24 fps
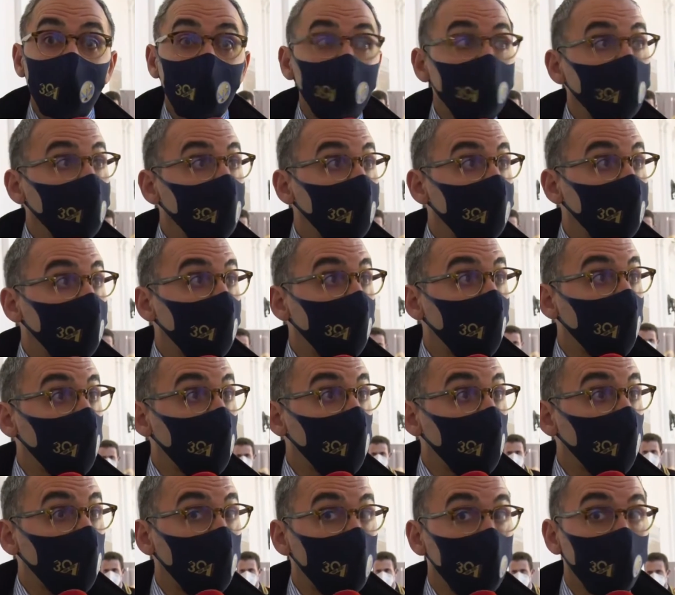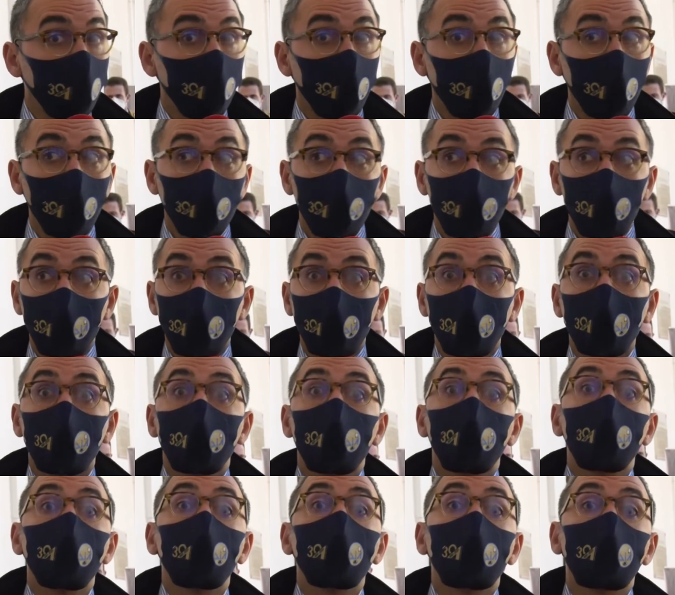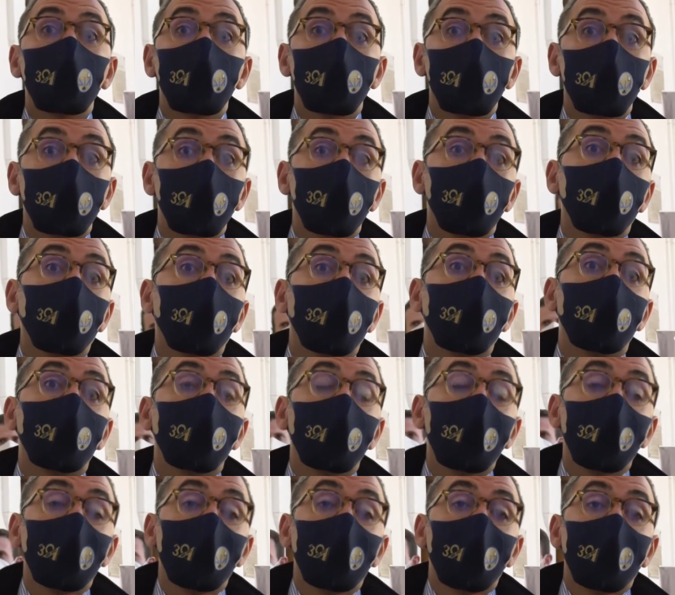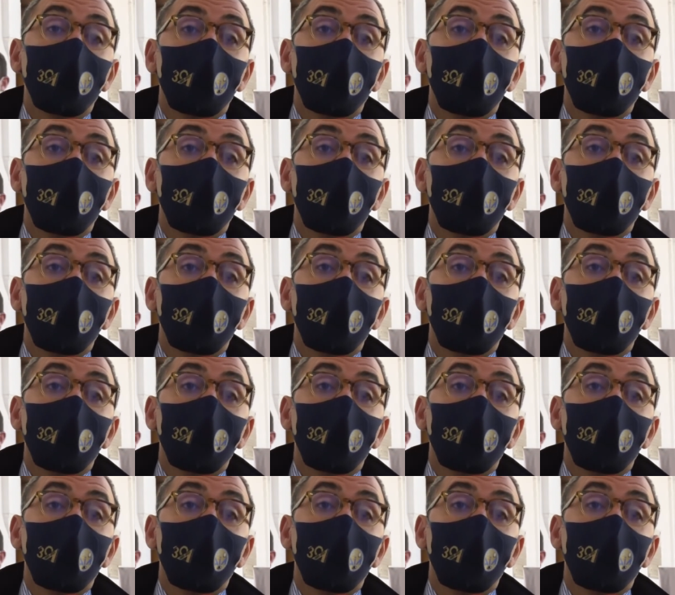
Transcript: DIA, della Procura di Foggia, della Procura distrettuale